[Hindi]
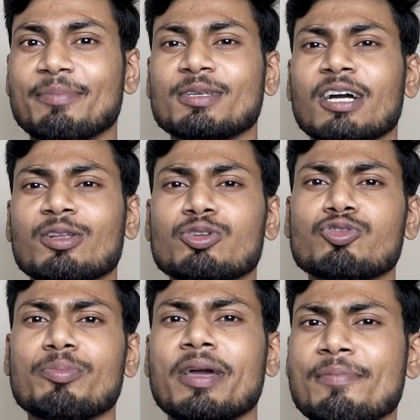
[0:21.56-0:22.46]
नमस्कार
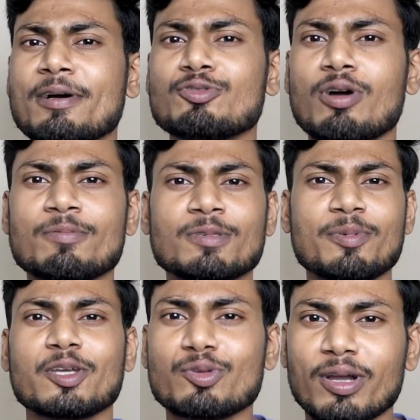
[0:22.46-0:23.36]
दोस्तों मैं हिमांशु आप
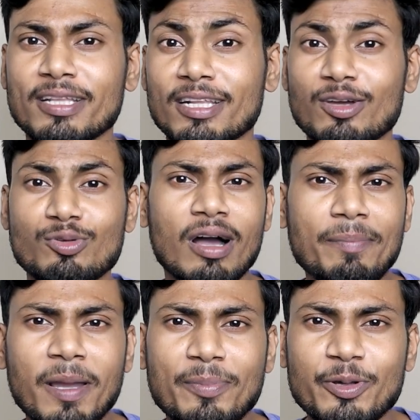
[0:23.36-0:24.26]
सभी का स्वागत करता हूँ
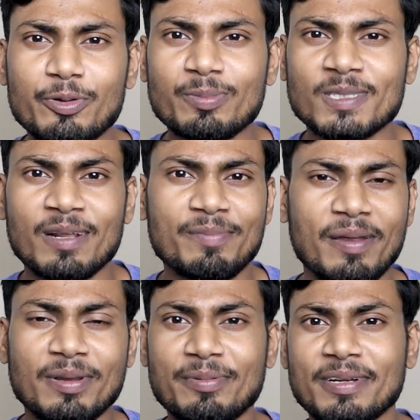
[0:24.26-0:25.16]
आपके अपने यूट्यूब चैनल
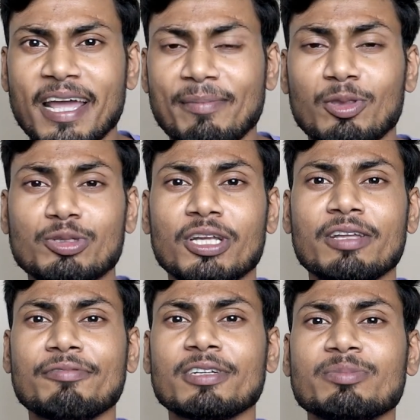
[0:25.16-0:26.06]
प्राइम टीवी टैक में तो
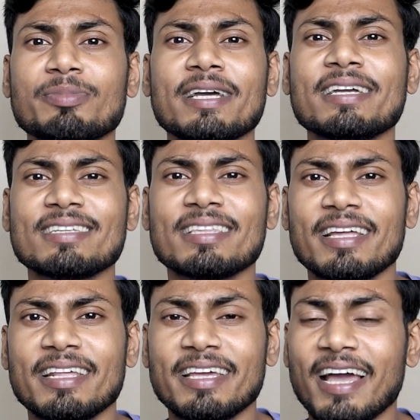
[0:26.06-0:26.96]
चलिए फ्रेंड्स बिना किसी
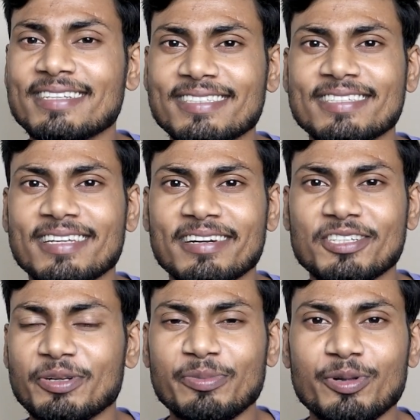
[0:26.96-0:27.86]
देरी के आज के इस
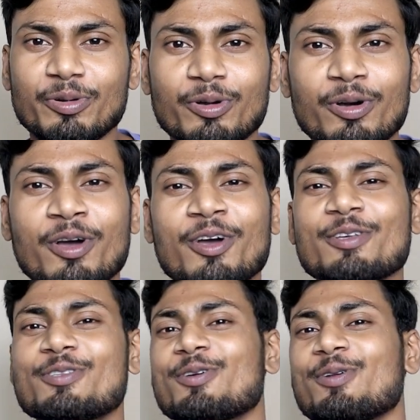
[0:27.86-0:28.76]
इंटरेस्टिंग वीडियो को
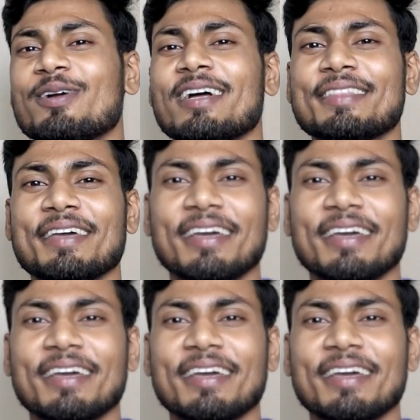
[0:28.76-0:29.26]
शुरू करते